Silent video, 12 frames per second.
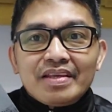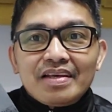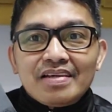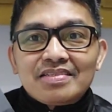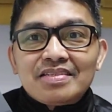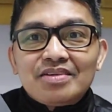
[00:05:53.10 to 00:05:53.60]

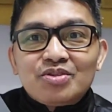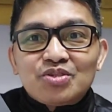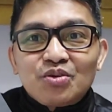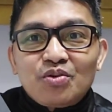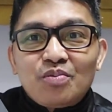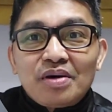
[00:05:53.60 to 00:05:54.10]
Kasi
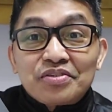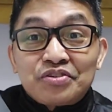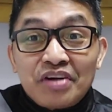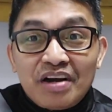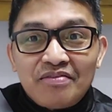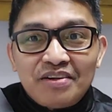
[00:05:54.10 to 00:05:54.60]
gusto ko
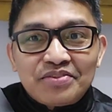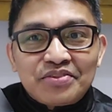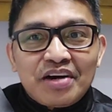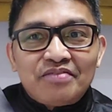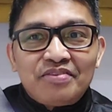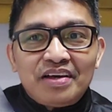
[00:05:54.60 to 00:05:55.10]

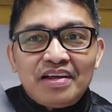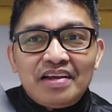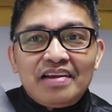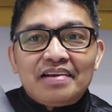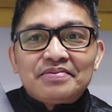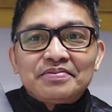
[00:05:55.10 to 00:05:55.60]

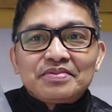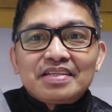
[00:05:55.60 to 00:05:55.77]
mag-travel-travel